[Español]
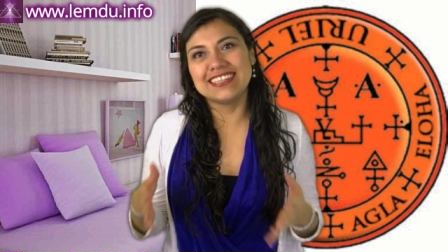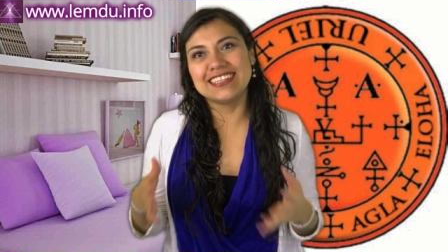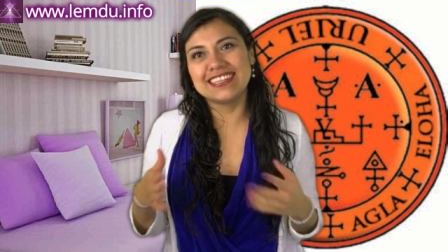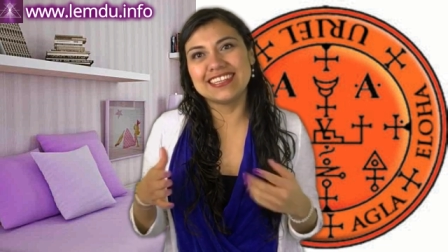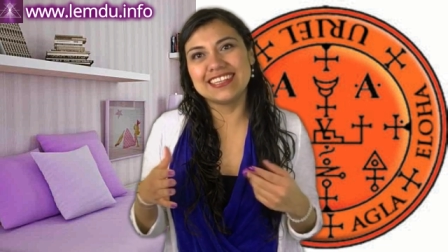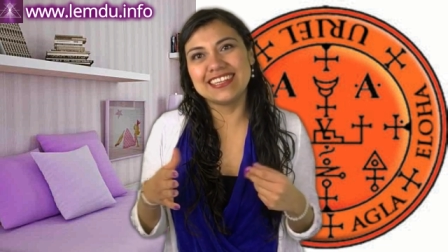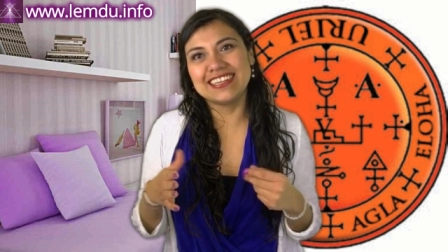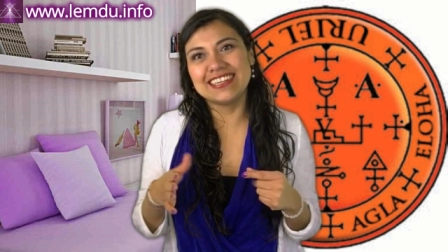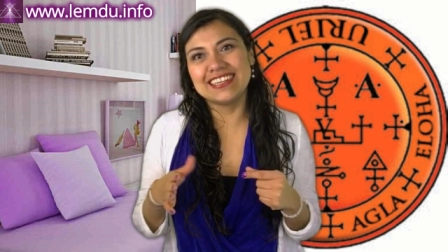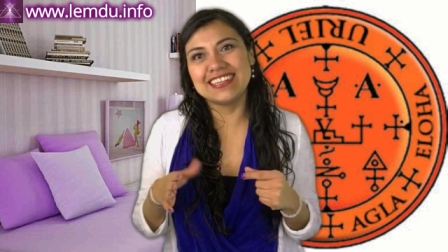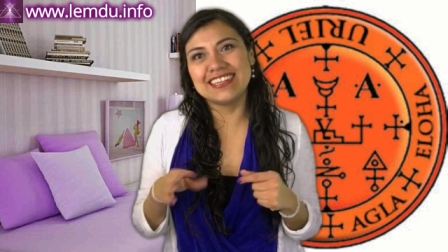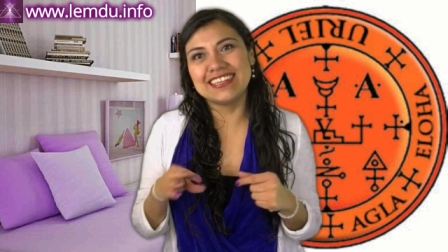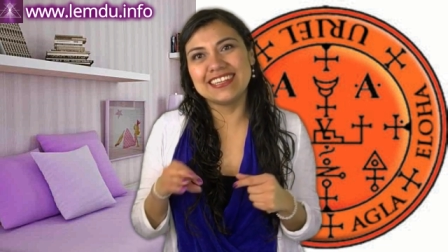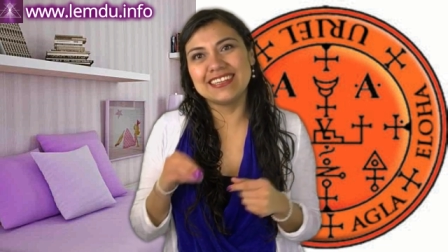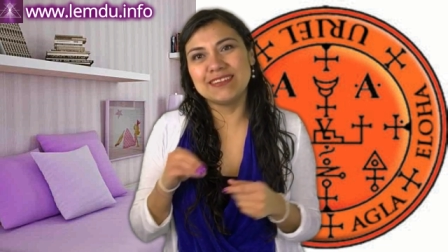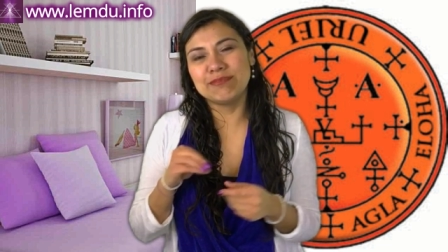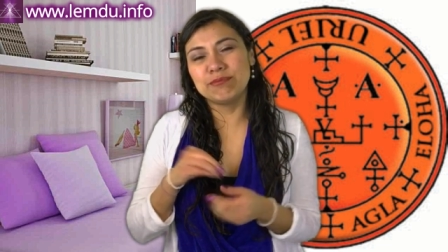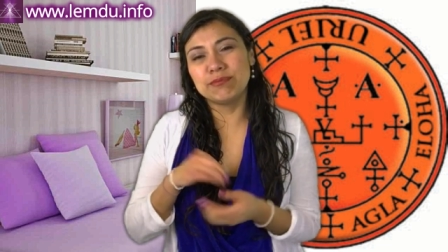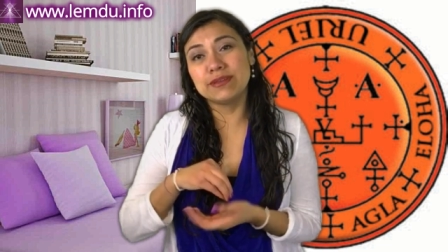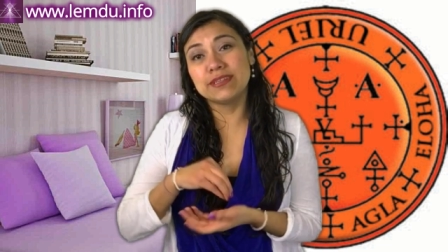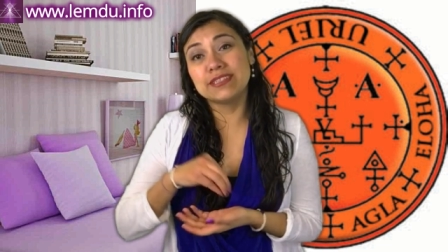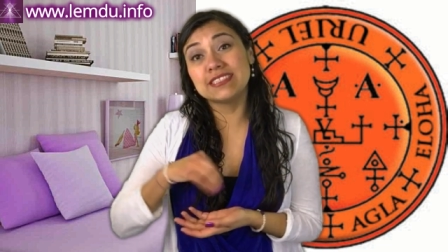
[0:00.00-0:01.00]
y
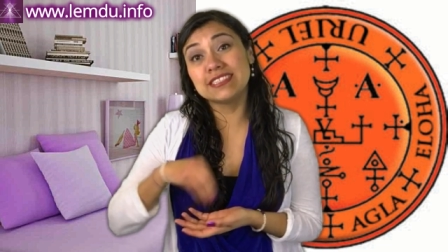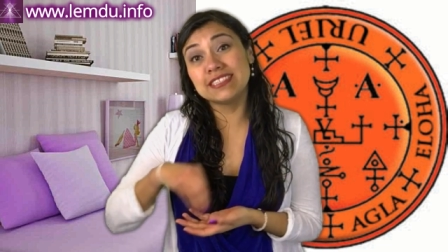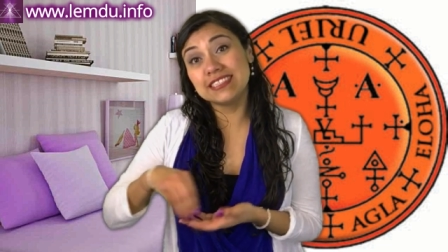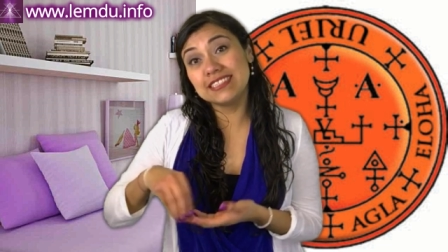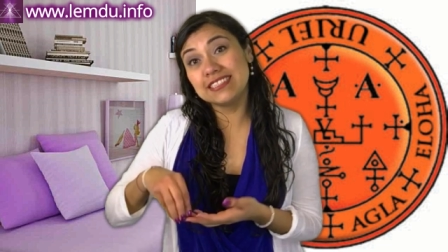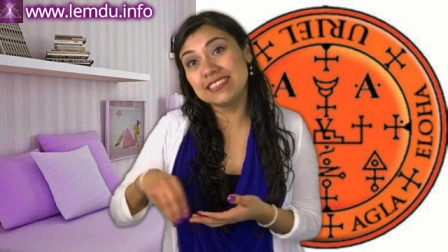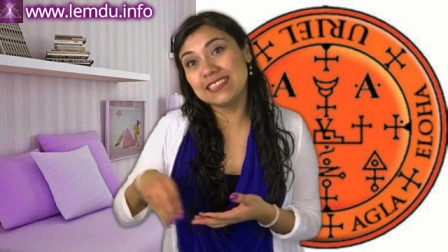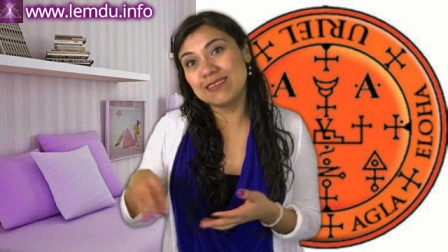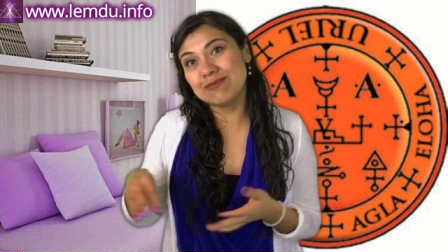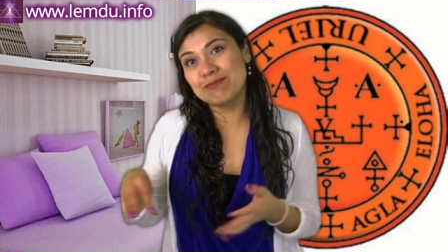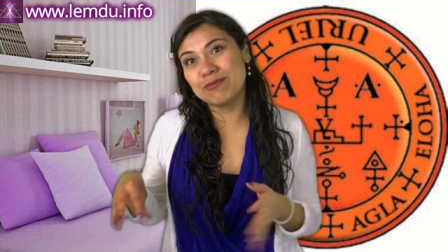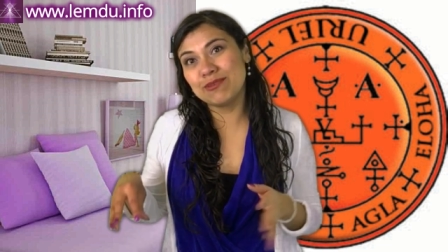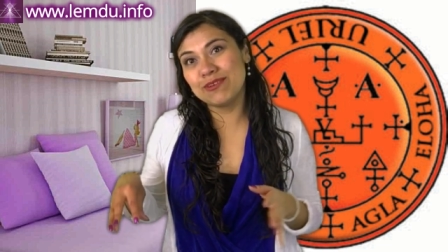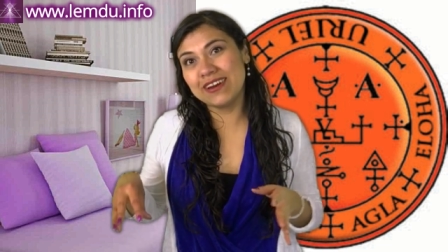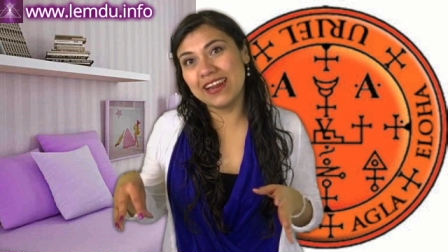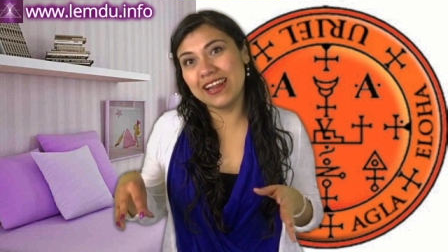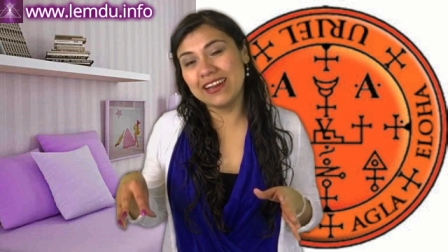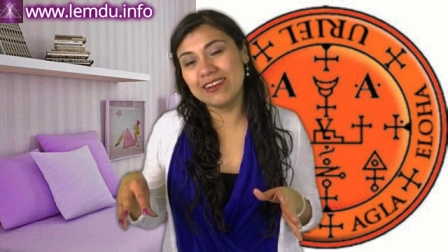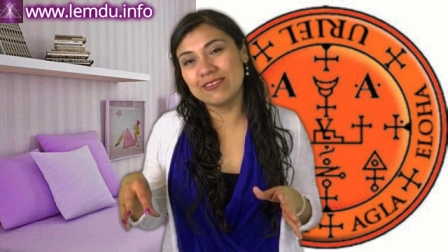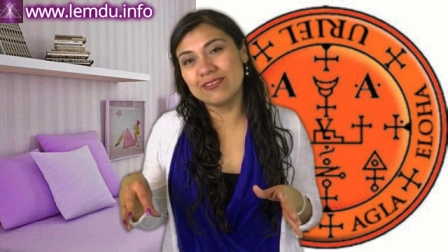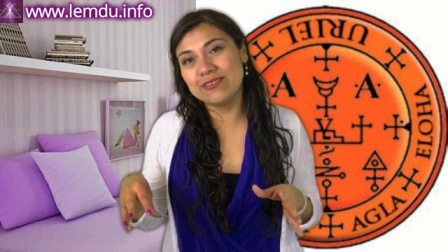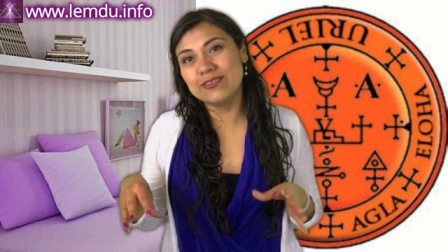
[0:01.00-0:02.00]
que persistan por
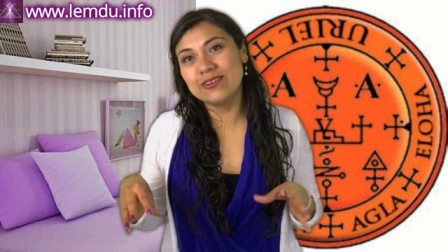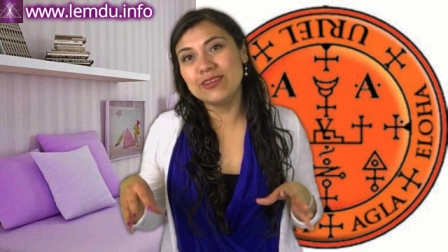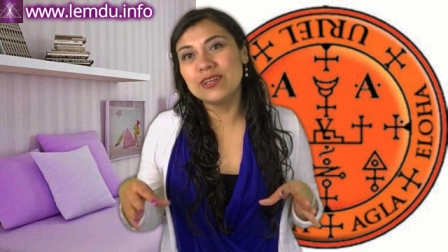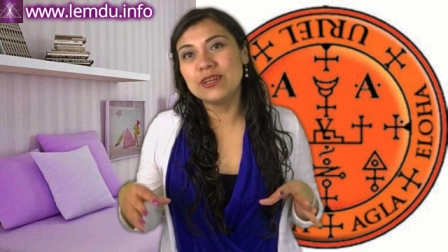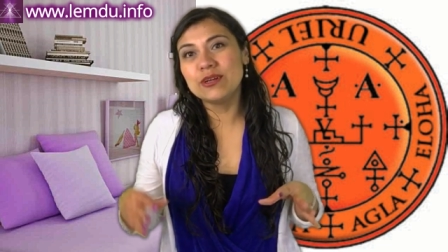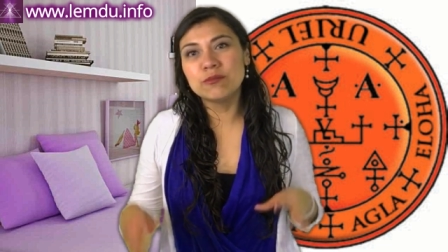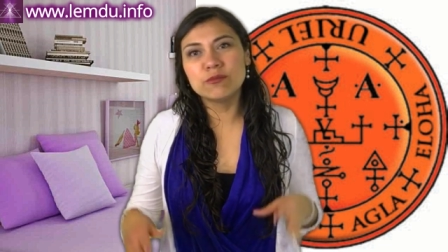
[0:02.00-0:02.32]
algo,